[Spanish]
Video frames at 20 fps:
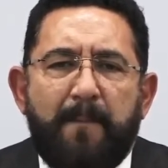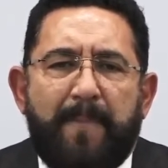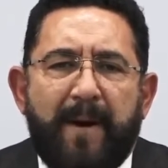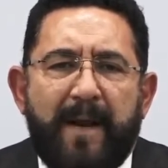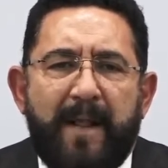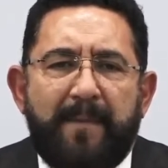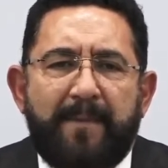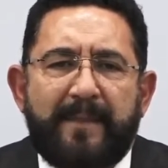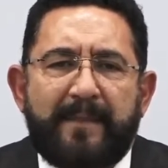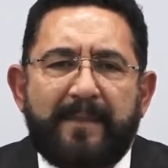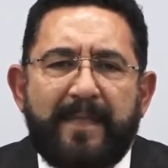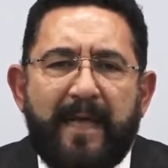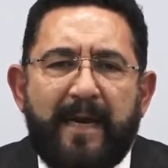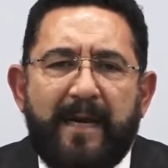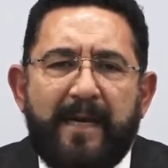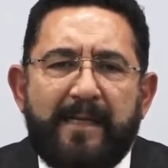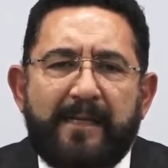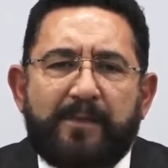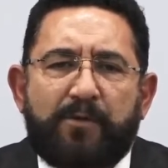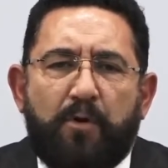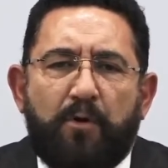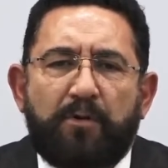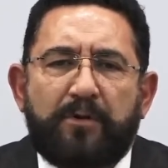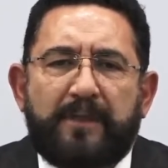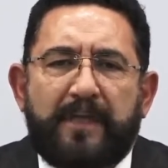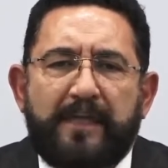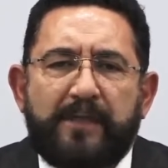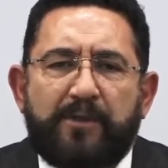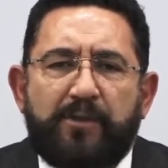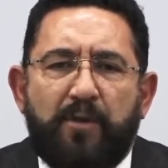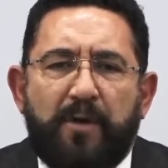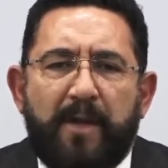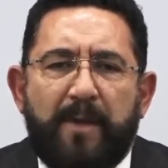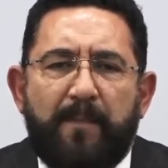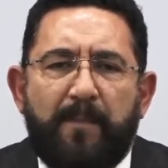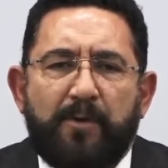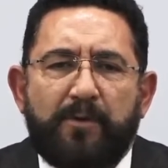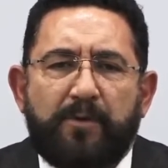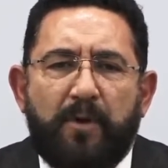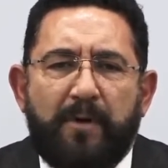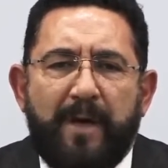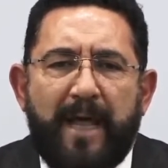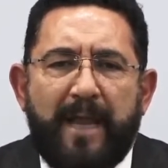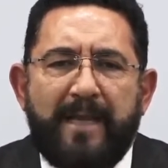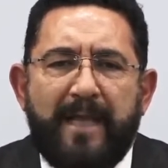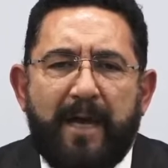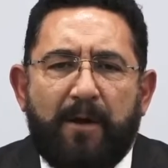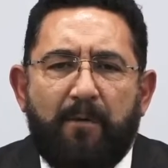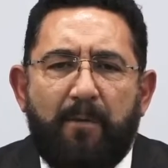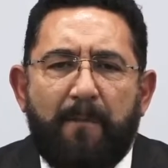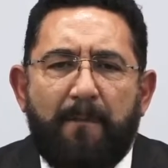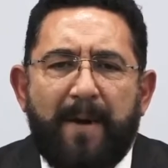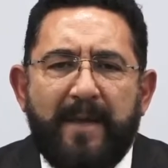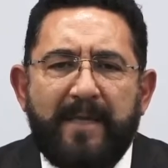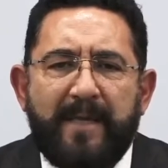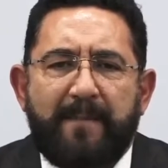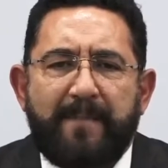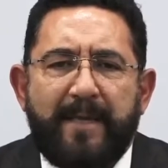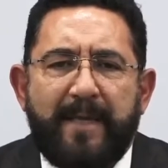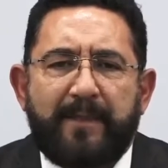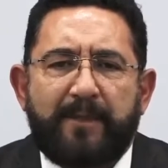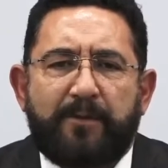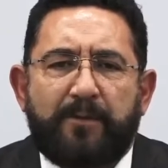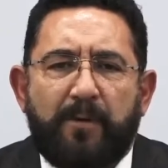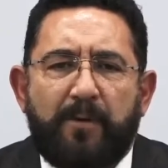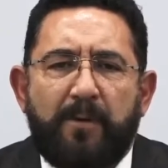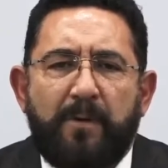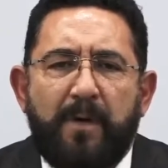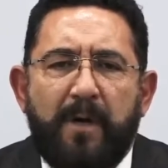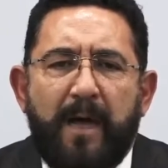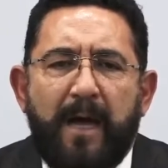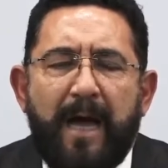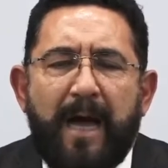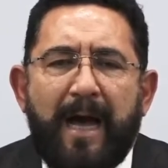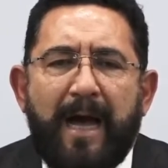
para brindarles contención emocional y acompañamiento,